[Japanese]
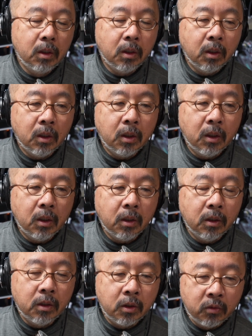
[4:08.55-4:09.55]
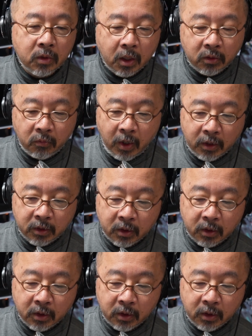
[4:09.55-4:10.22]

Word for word: えー、ダロンガンのワイン